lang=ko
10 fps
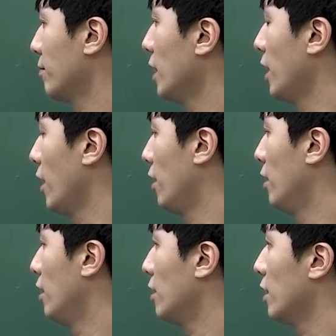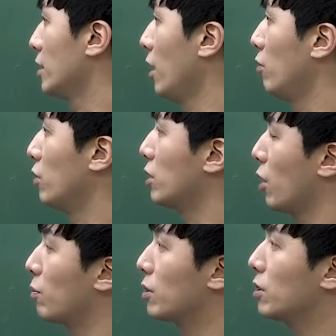됐나요? 그래서 우린
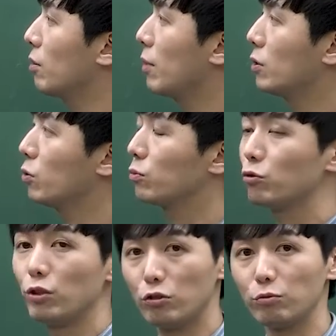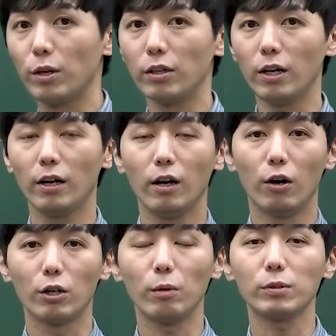점근선만 좀 구해주면
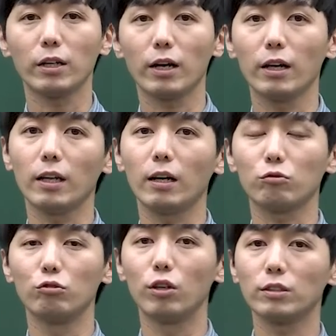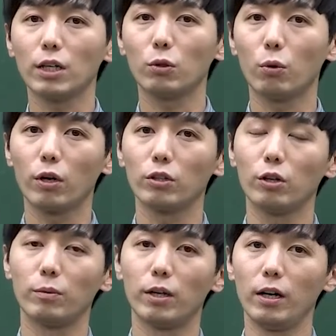어렵지 않게 해당 둘러싸인 도형의
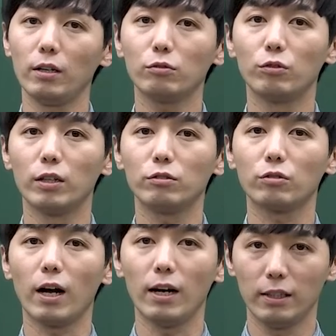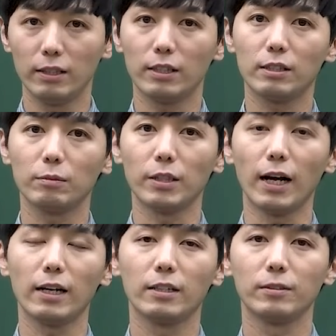넓이를 구할 수가 있겠습니다.